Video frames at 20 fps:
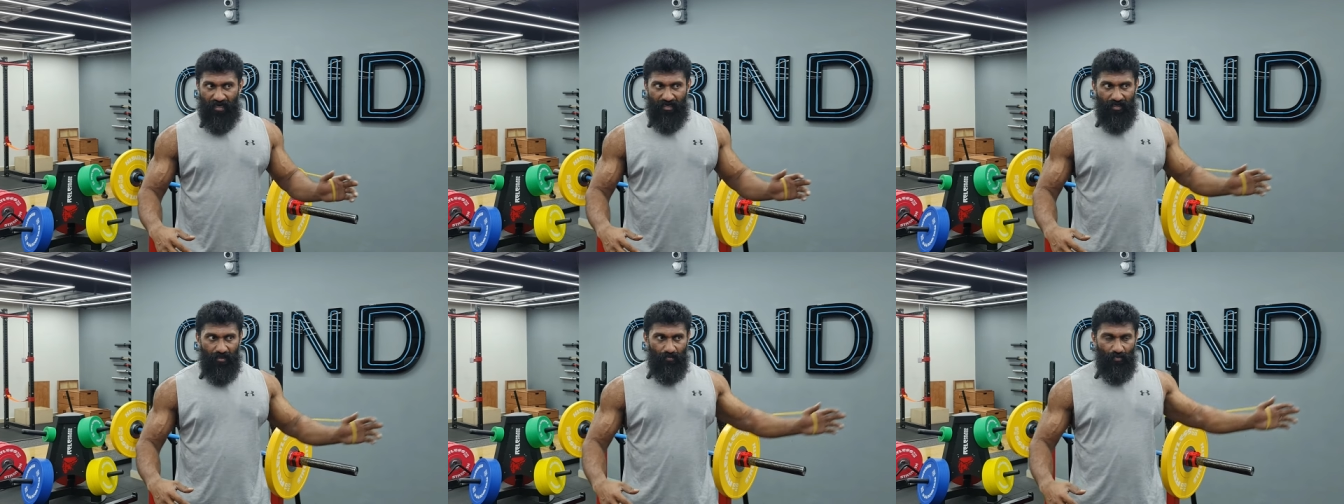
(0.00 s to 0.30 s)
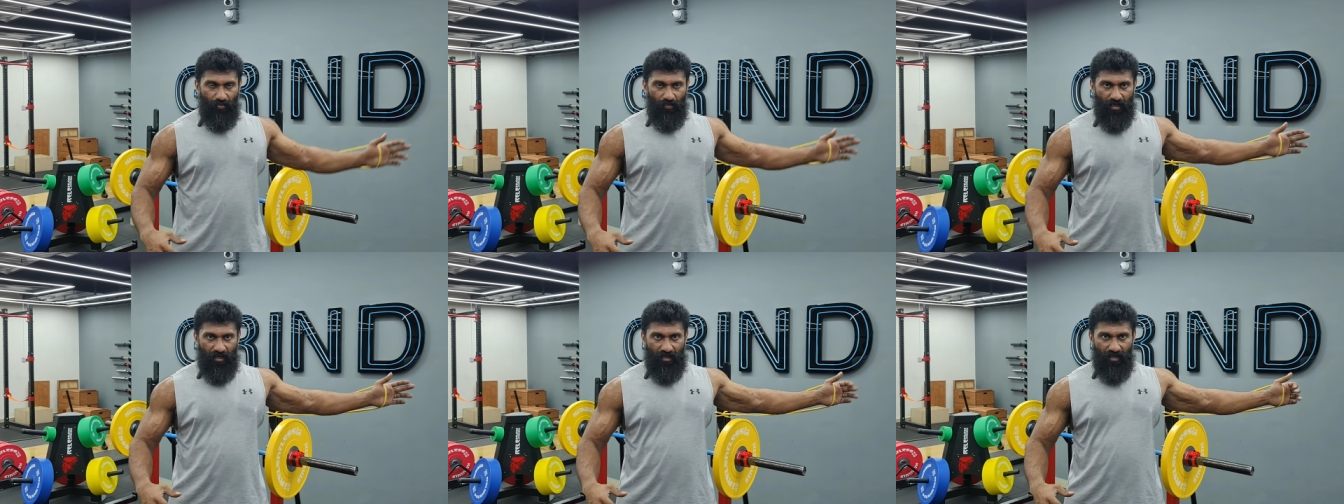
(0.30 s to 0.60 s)

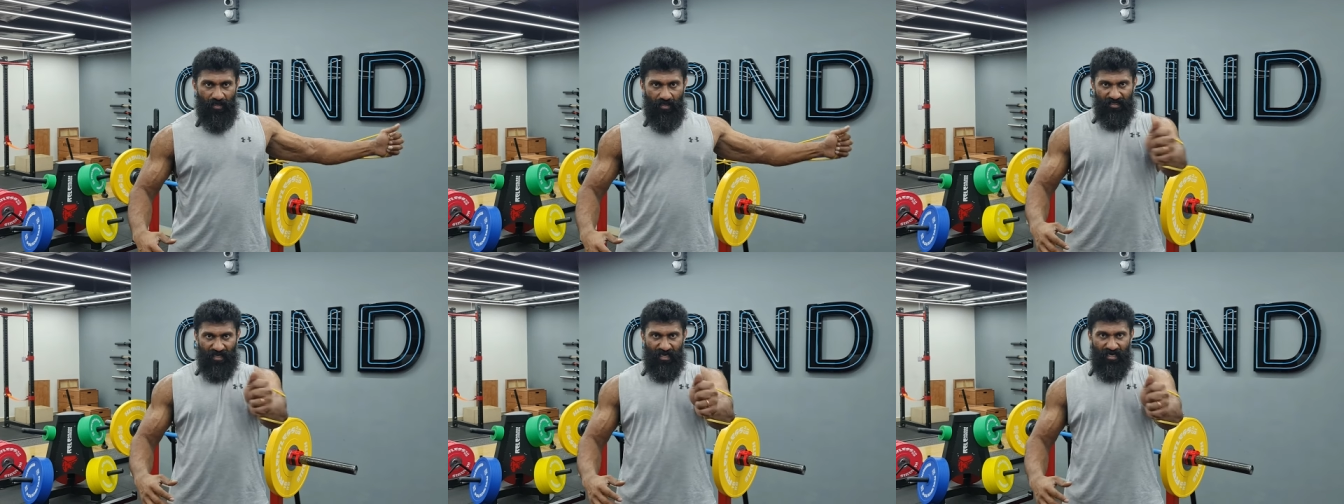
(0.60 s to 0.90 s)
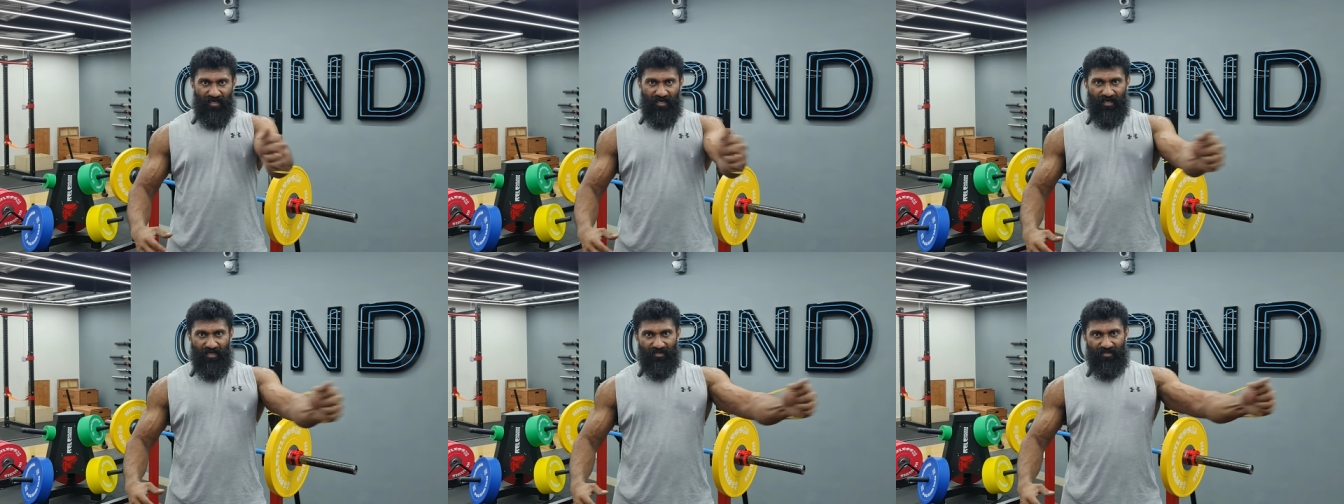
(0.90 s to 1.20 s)
லேட்ரல் மூமெண்ட்னா
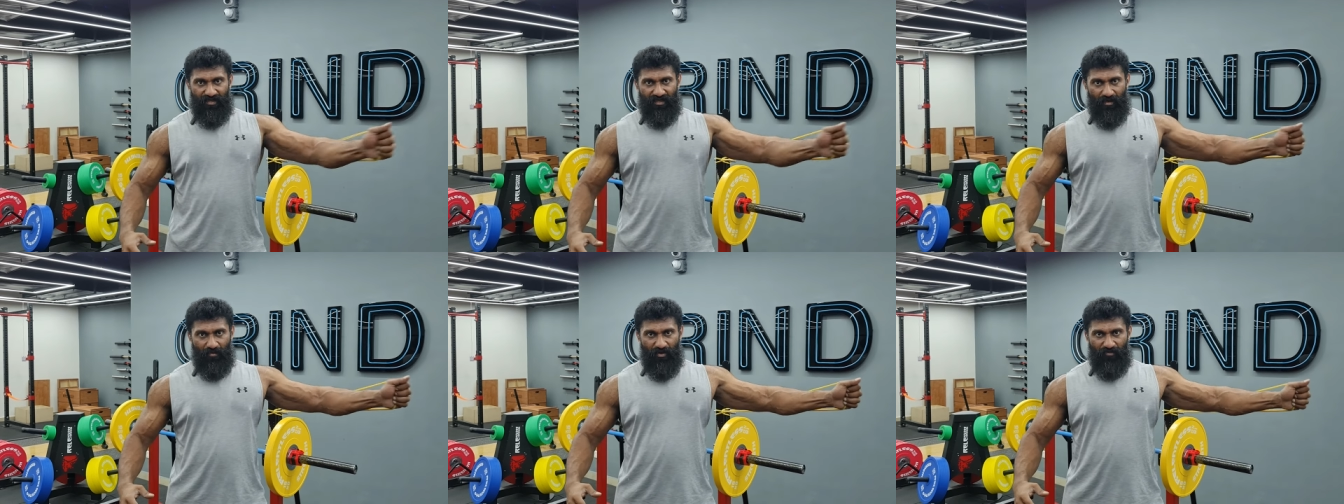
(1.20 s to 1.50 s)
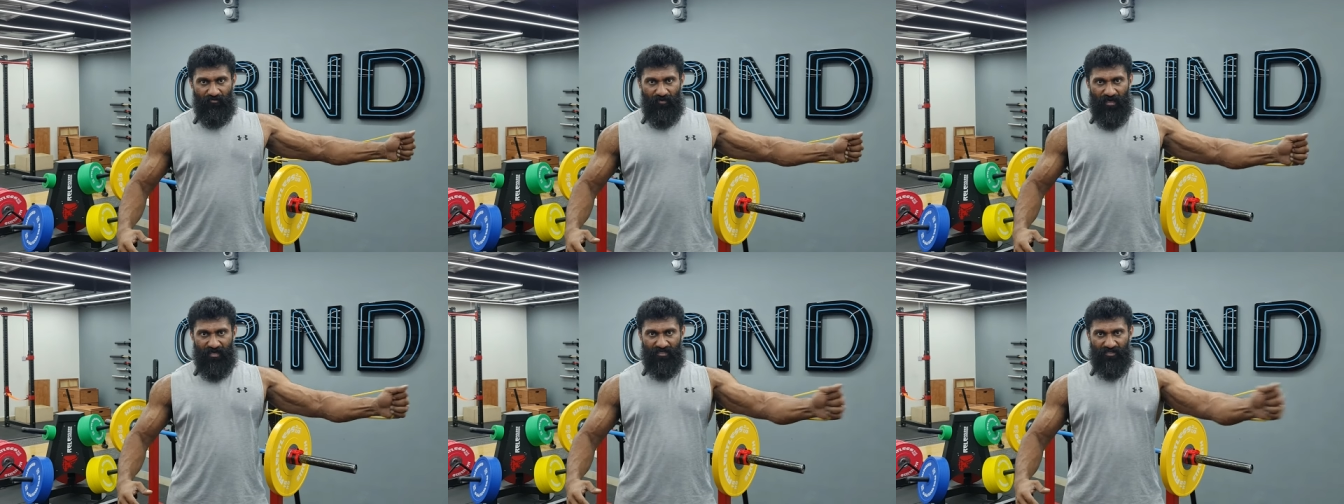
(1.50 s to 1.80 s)
சைட்லேருந்து
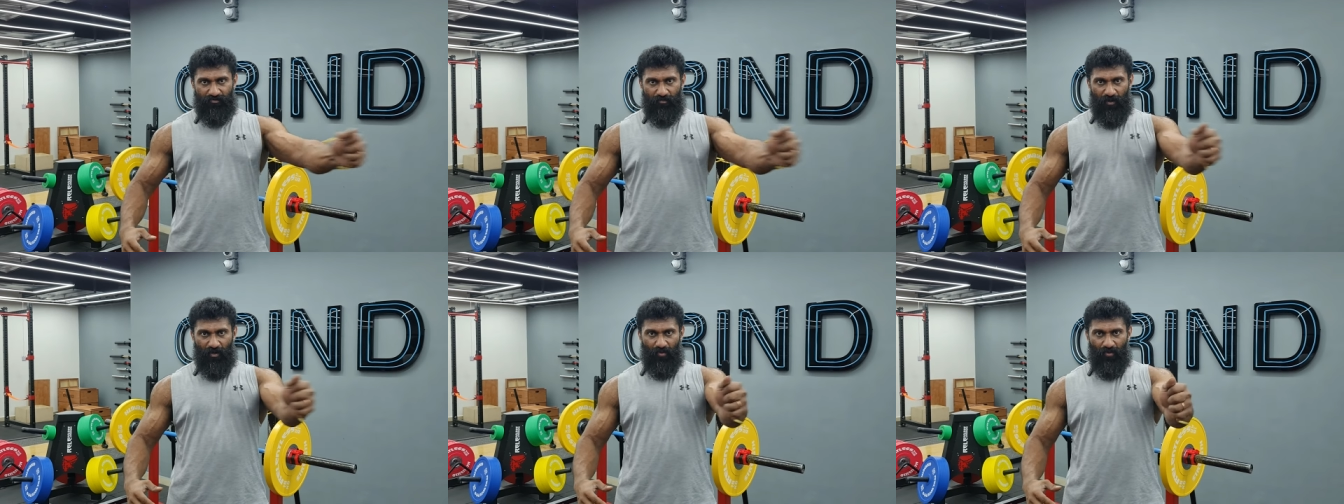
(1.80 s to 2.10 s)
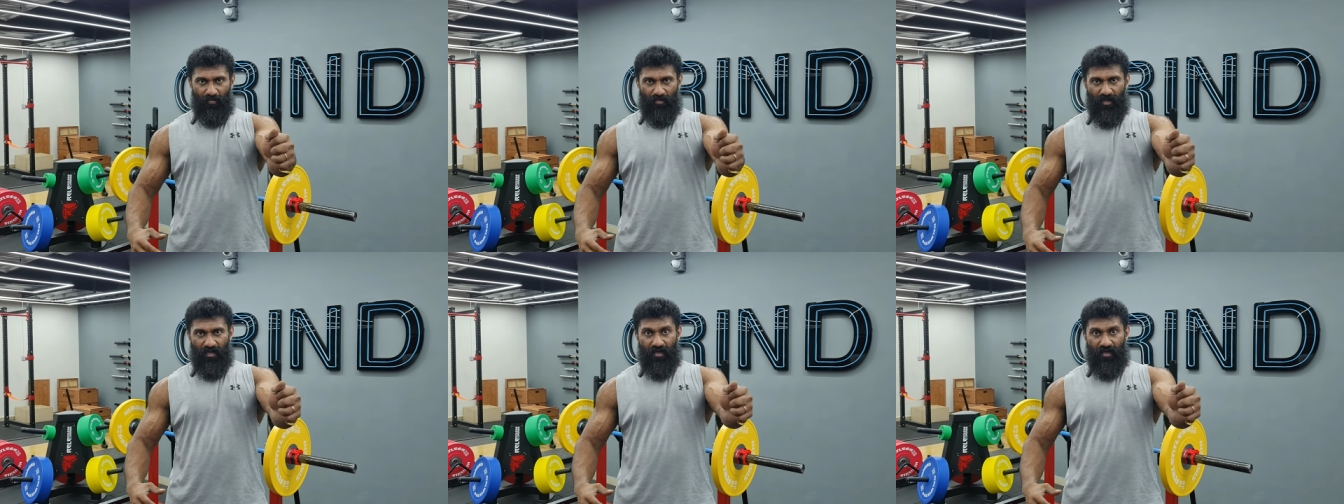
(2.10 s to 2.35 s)
நம்ம ஃப்ளைஸ் பண்ணுவோம்